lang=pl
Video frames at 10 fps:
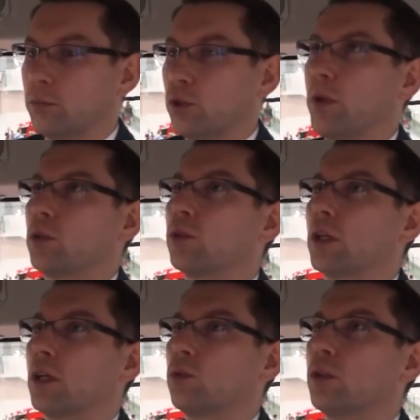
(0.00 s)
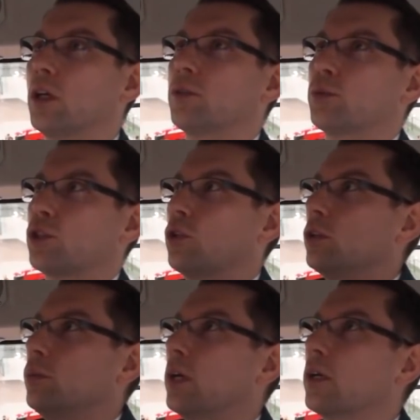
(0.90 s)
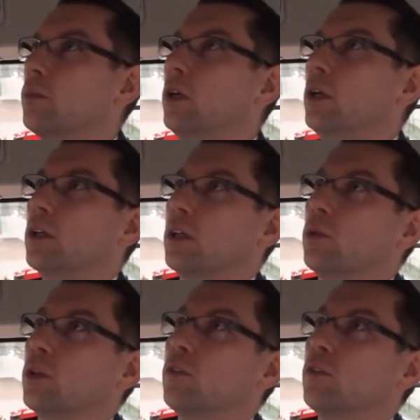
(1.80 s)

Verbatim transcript: e, w przypadku tak jak tutaj z przeszklonym dachem, kiedy